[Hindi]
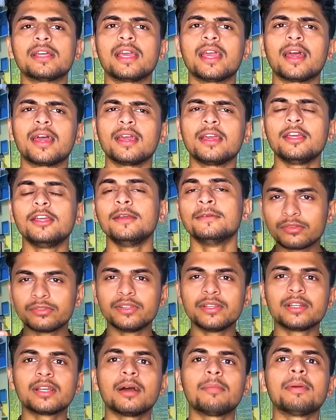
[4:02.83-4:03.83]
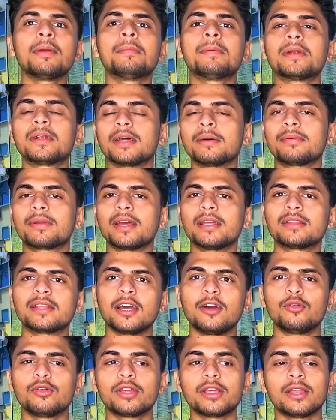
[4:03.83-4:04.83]
क्या है कि जिनका पेपर टफ रहता
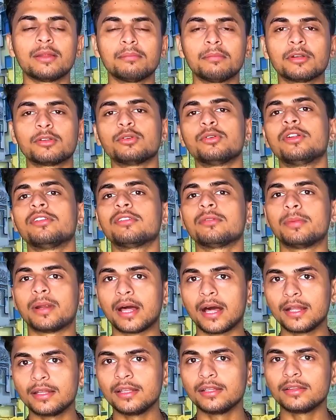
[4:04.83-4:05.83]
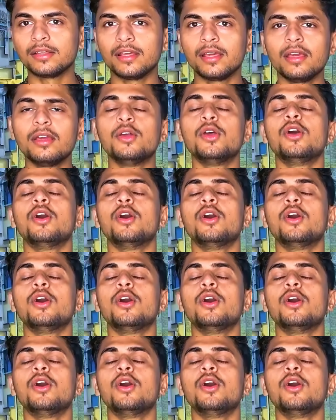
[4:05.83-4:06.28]
है उनके नंबर थोड़े से बढ़ा देते हैं